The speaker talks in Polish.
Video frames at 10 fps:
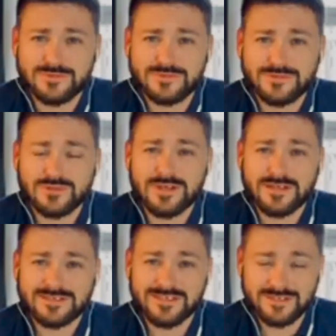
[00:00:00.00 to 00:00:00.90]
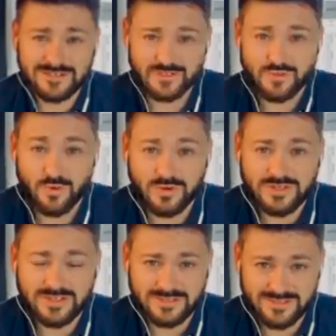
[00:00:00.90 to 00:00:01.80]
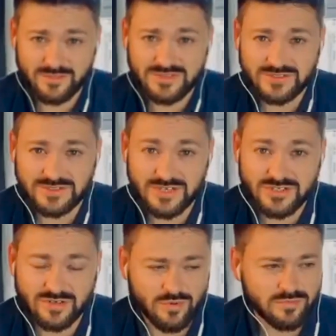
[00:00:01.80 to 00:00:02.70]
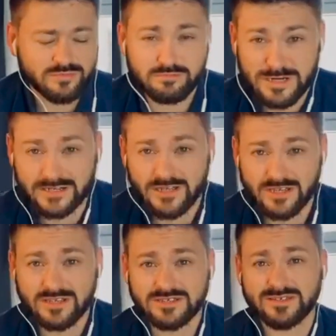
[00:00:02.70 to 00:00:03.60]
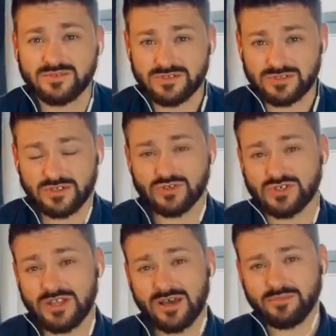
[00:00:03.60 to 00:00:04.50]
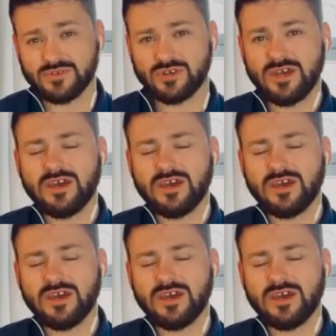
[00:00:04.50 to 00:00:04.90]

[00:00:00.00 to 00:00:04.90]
e, dotyka nas, kiedy jesteśmy głodni, kiedy chcemy coś zjeść, albo pragnienie, kiedy chcemy coś, czegoś się napić.